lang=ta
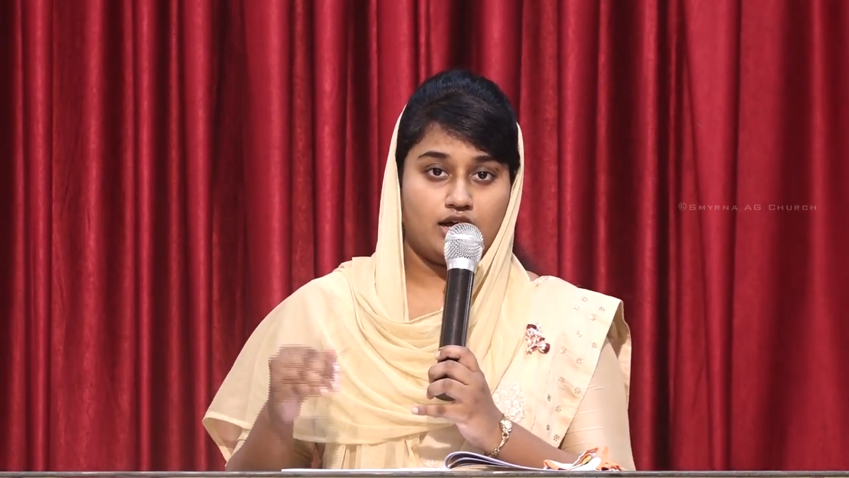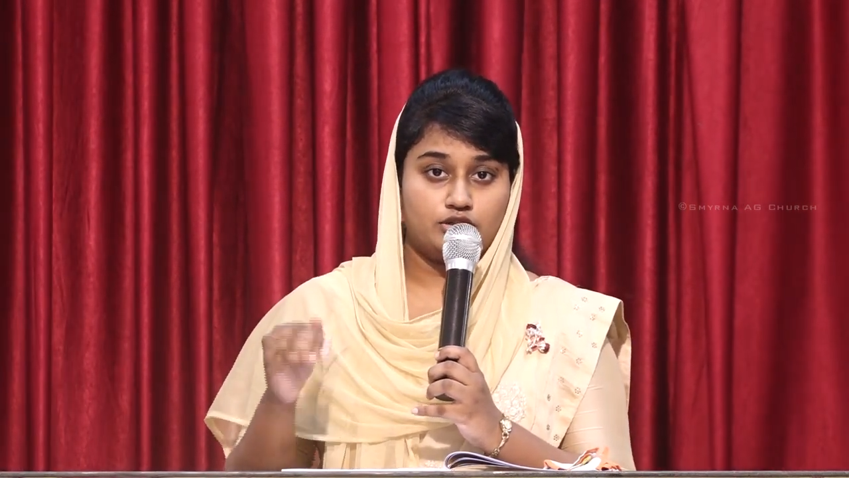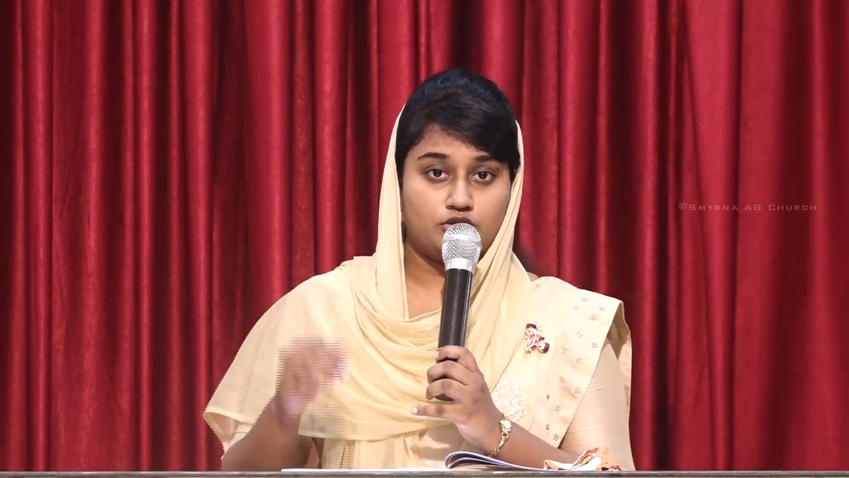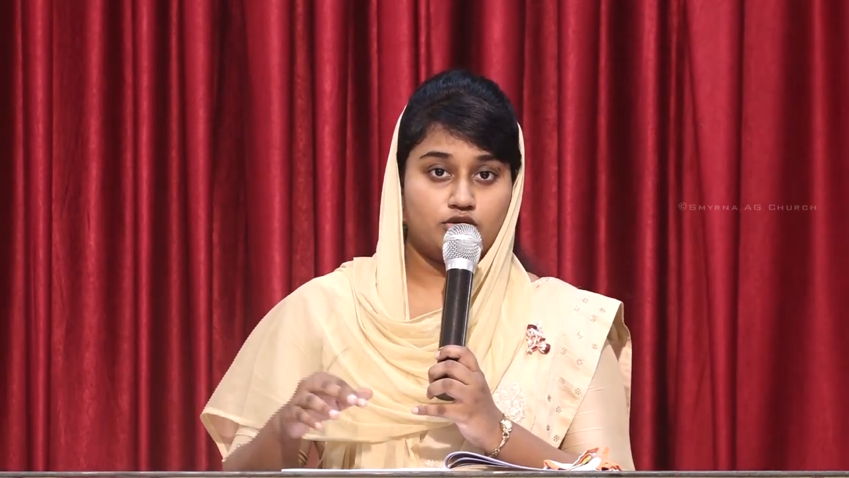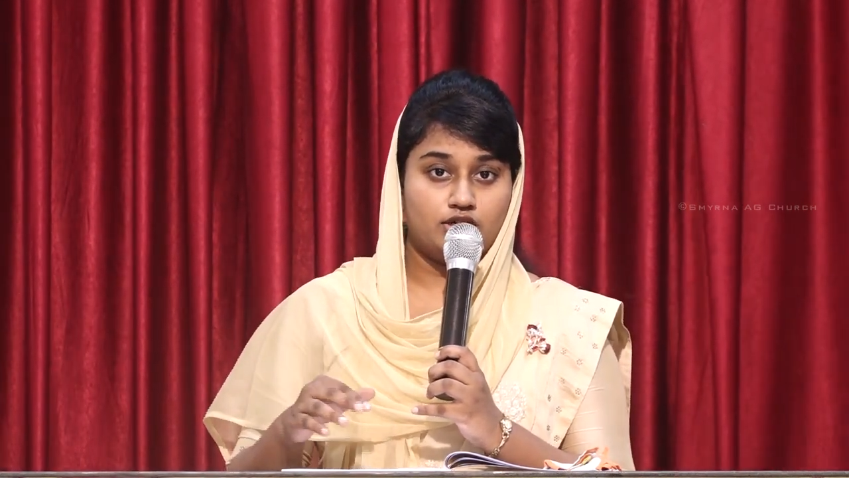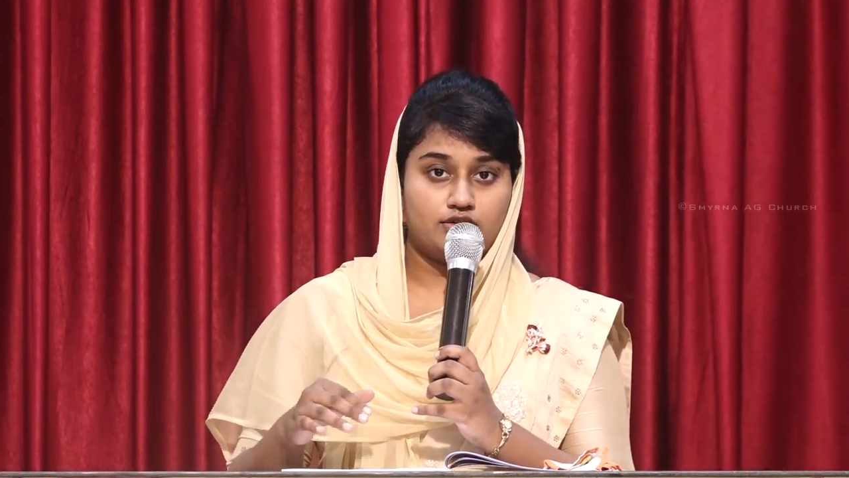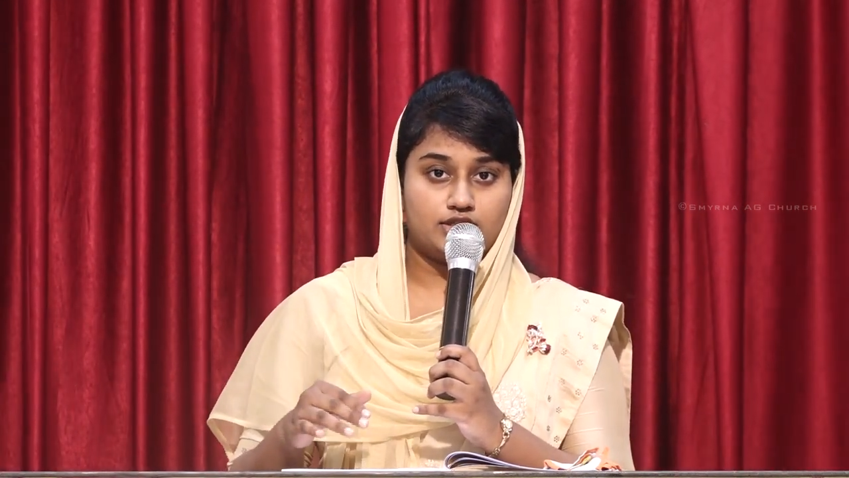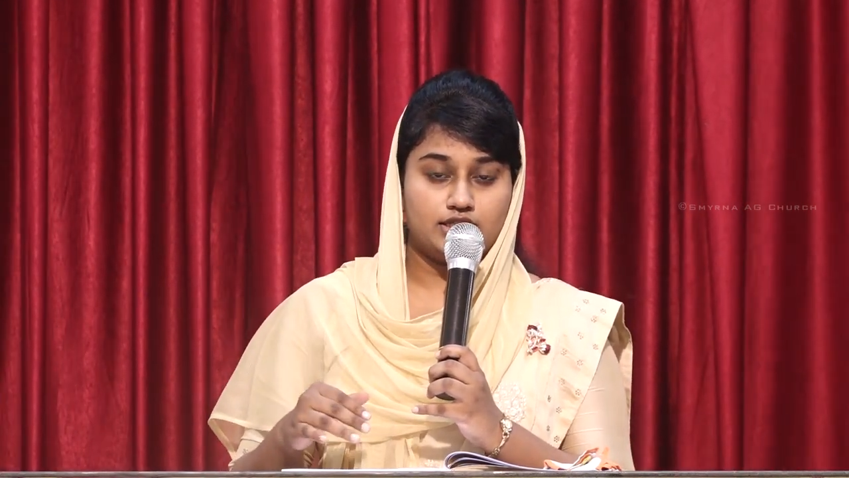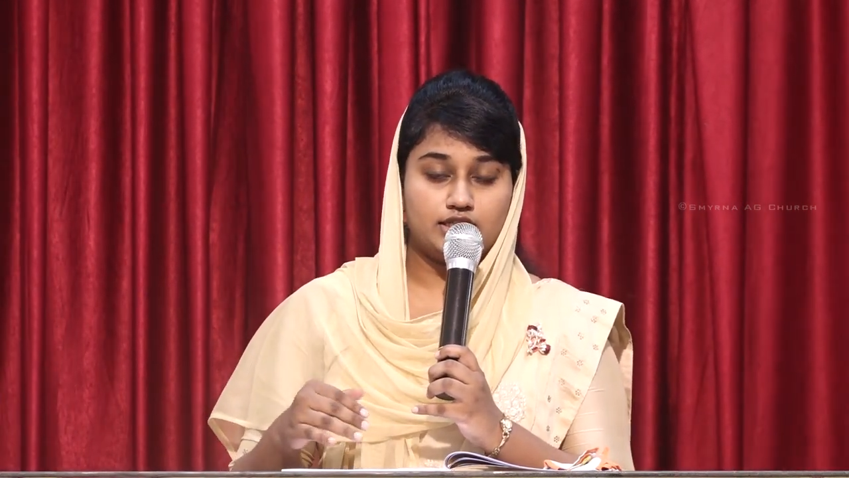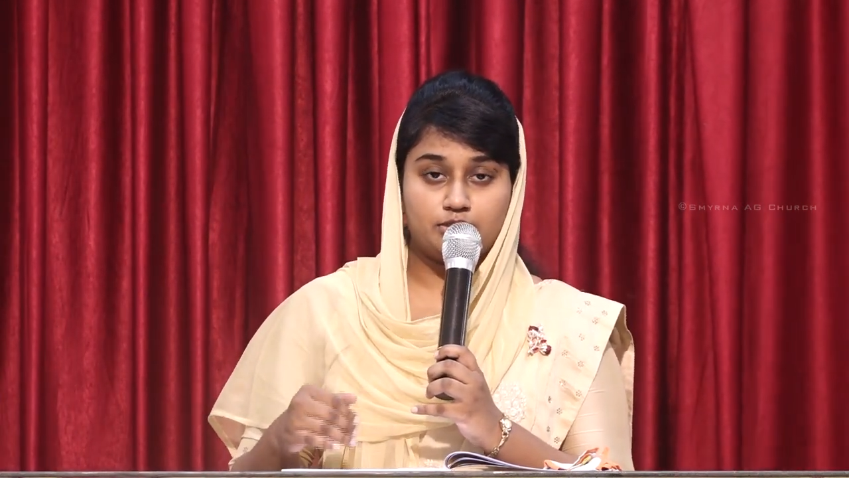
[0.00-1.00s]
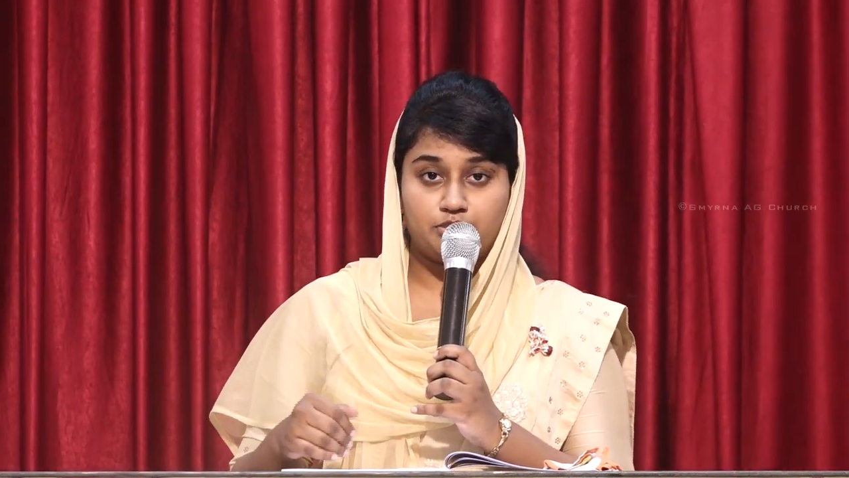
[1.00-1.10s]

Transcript: அதுக்குள்ளே வந்து அந்த